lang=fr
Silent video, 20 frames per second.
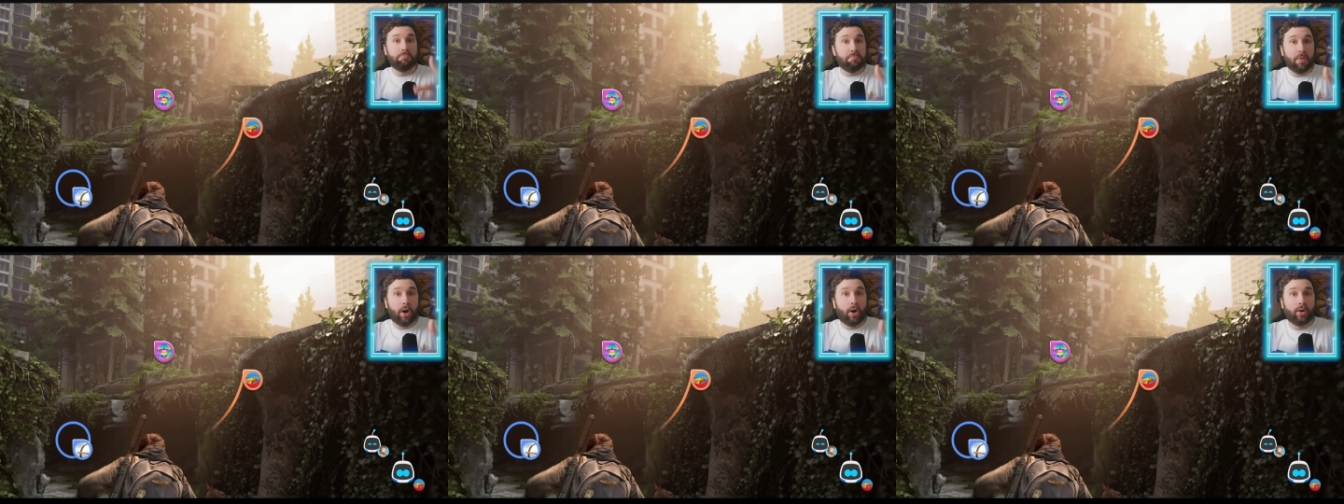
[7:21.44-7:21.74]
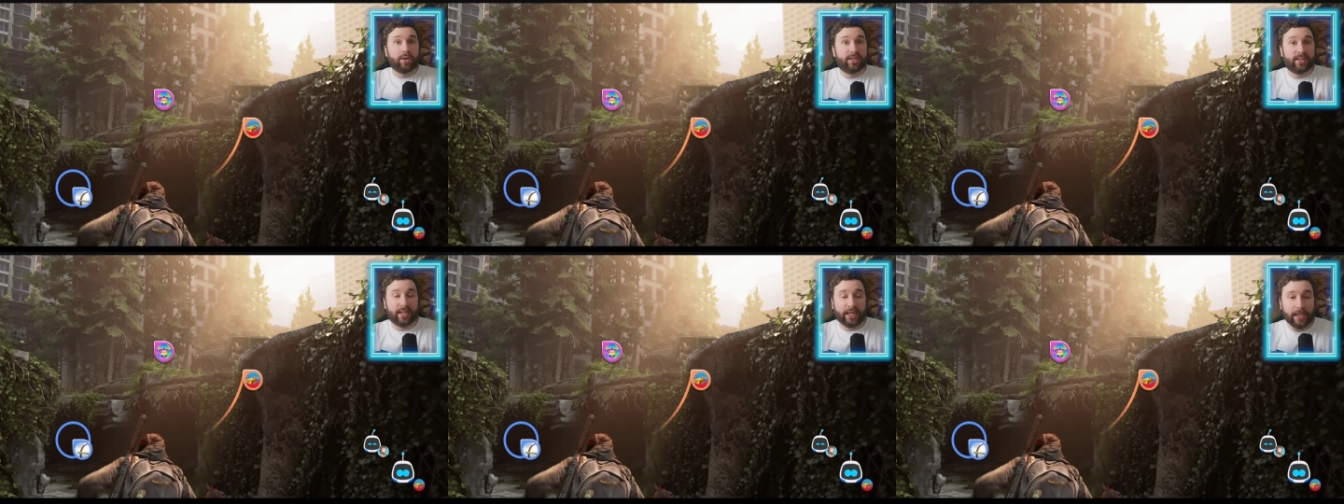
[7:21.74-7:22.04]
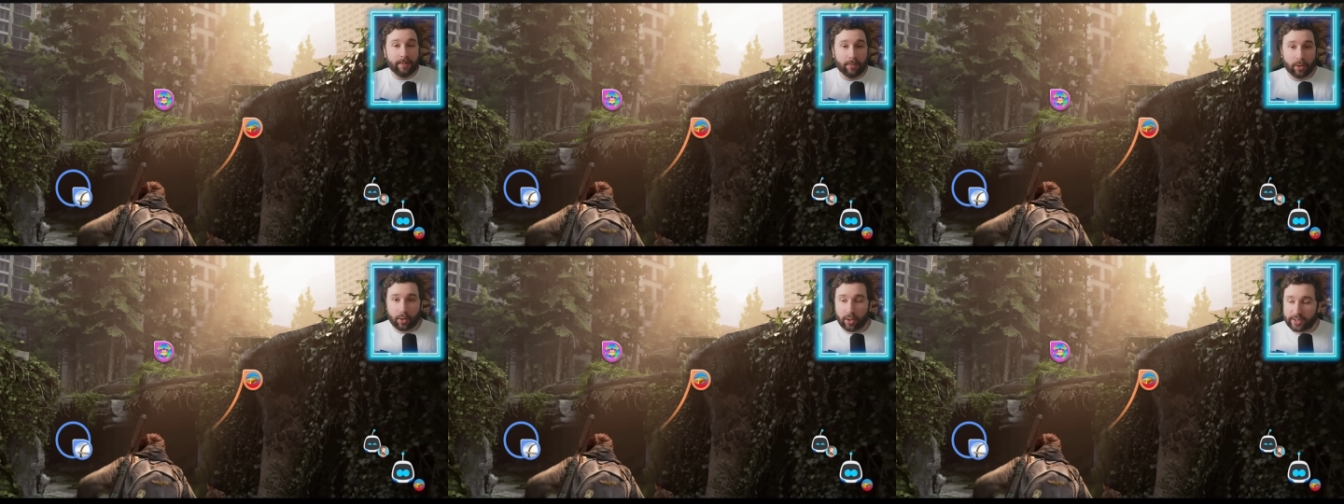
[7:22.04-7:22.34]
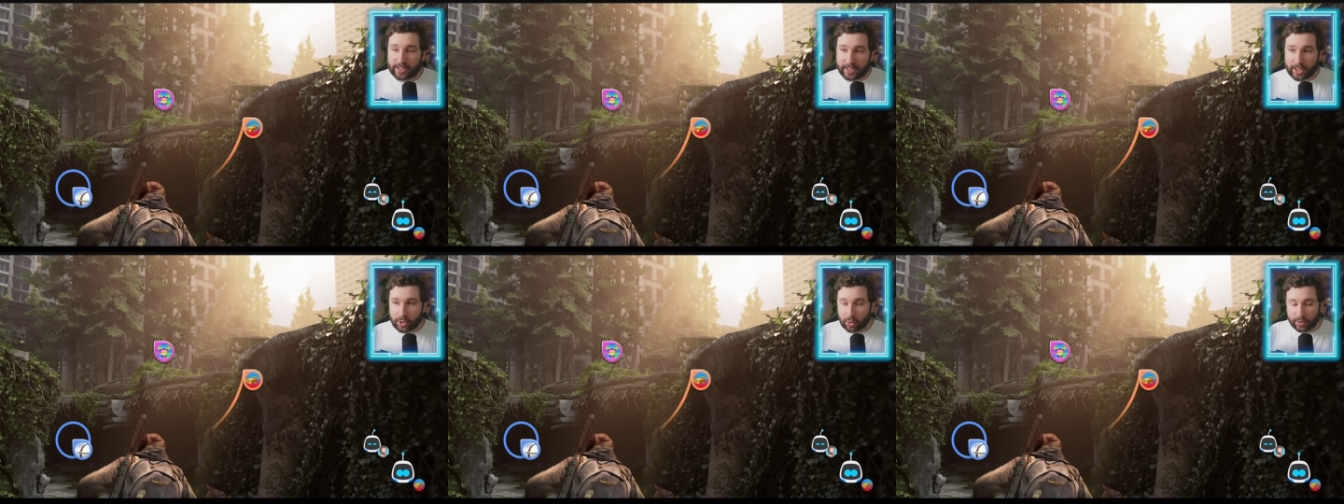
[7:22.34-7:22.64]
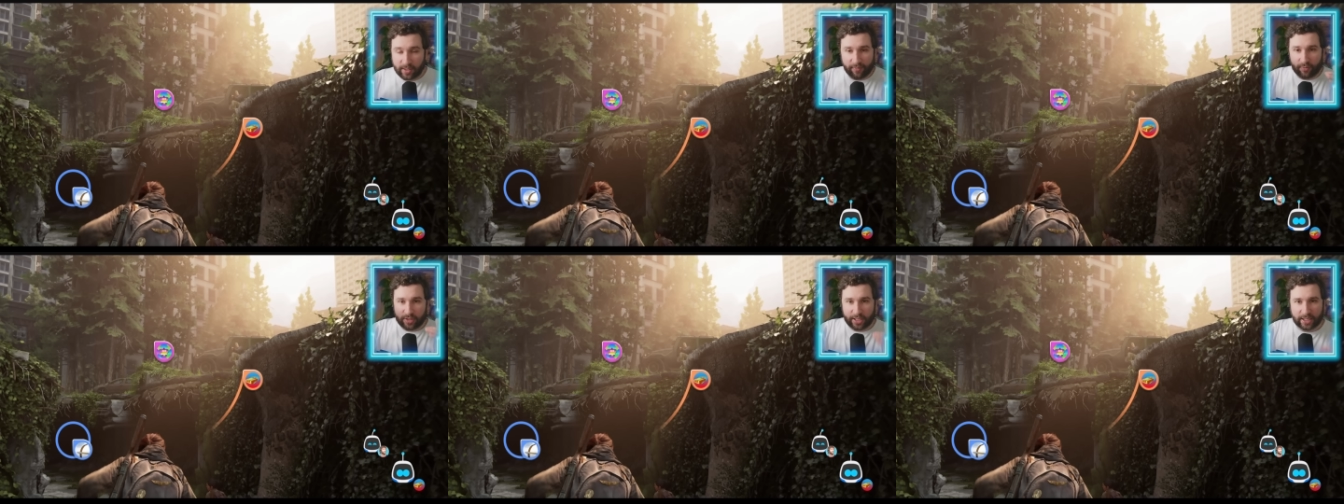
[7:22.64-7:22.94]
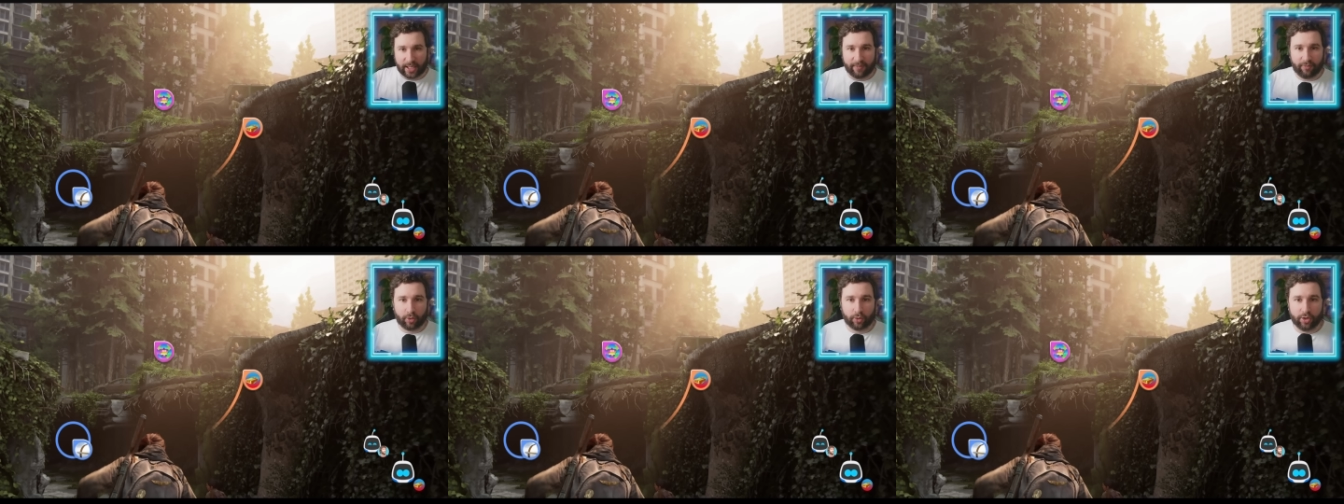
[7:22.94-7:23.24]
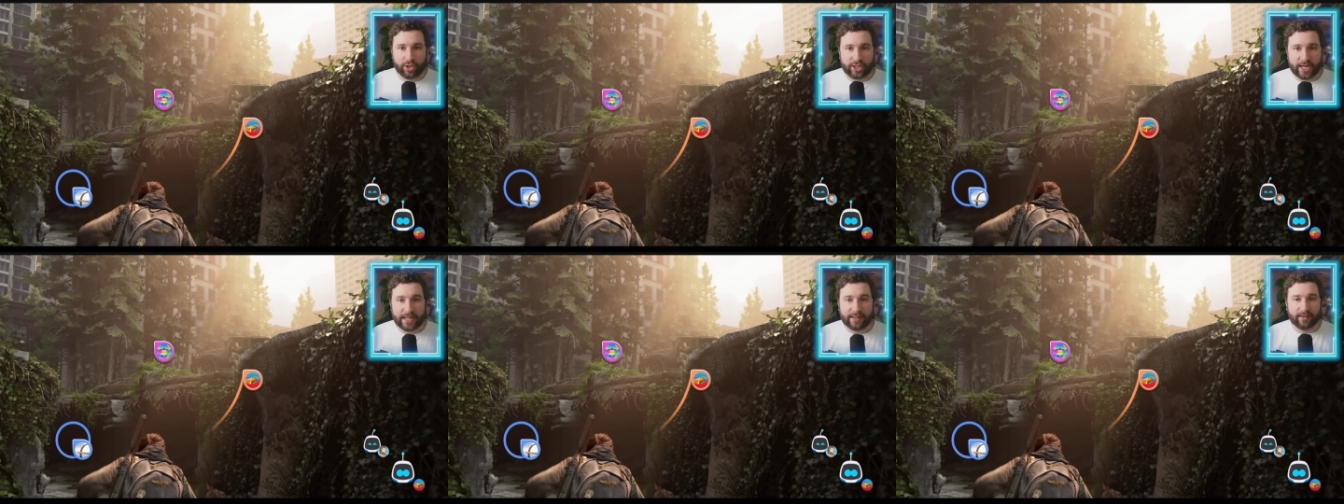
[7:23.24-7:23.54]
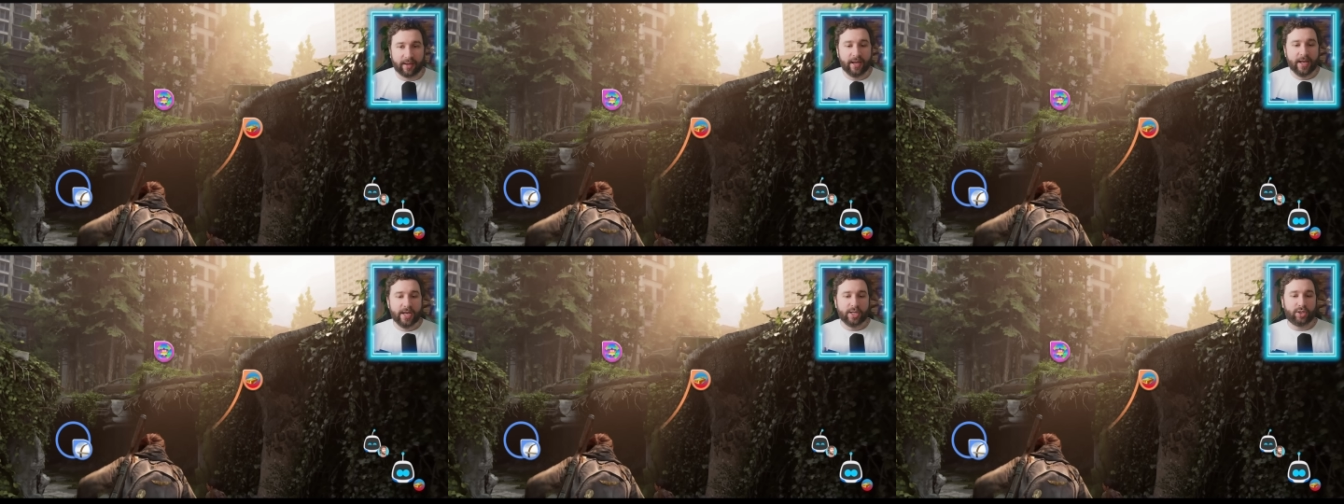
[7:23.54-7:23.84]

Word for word: en stream quand il y a des gens qui vous écrivent dans le chat,